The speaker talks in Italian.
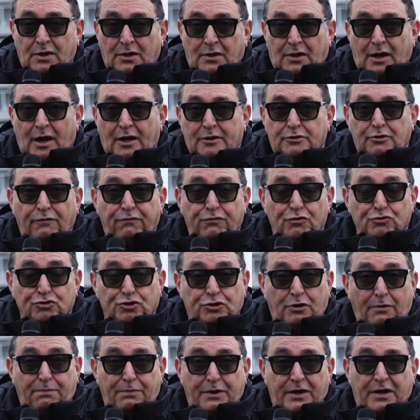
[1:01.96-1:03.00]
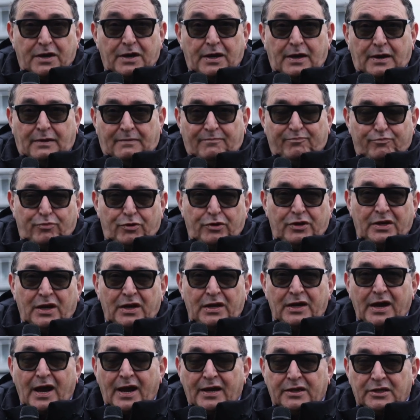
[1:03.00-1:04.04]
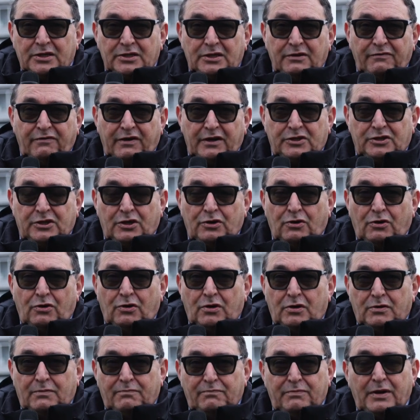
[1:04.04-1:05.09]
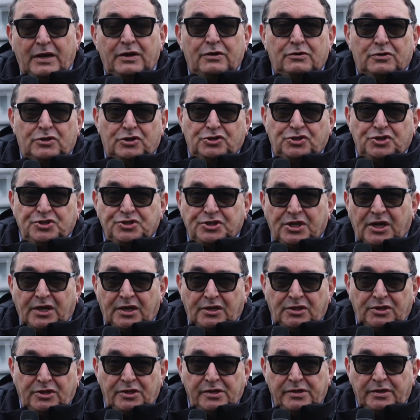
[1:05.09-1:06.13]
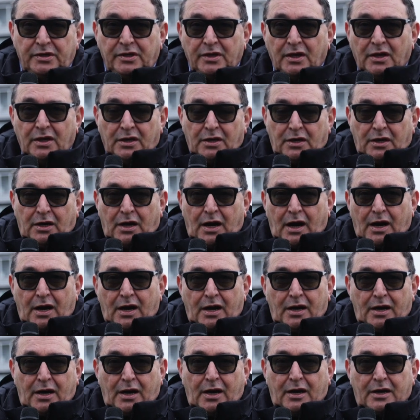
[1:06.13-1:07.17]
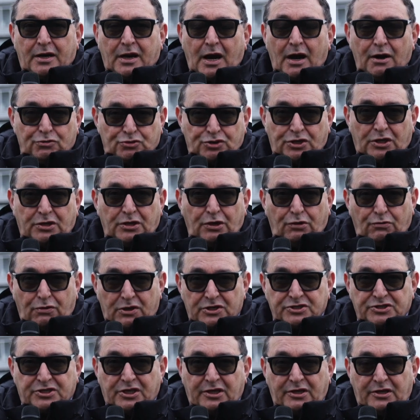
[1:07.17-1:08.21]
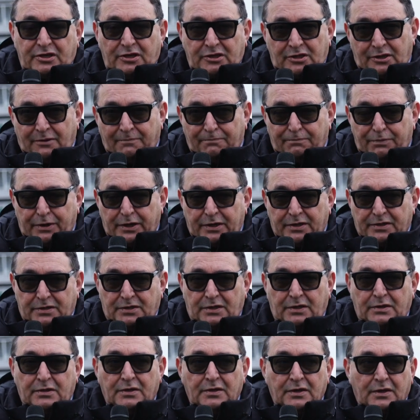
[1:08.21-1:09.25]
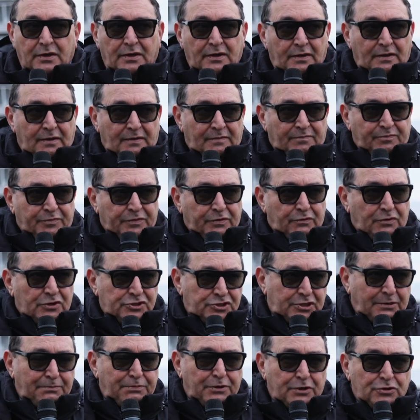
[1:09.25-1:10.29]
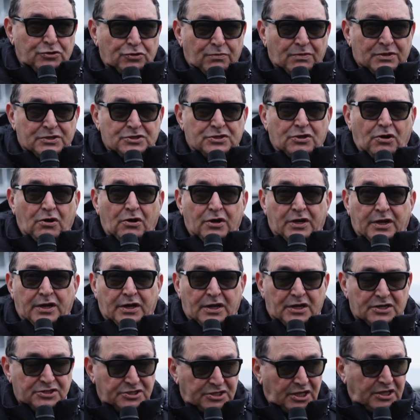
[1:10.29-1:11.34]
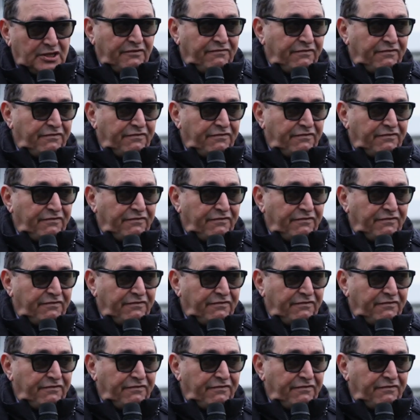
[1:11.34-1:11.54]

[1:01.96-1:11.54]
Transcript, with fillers: alto fusto perché poi negli anni diventano meno resistenti a, a causa di queste intemperie. Questa piantumazione è stata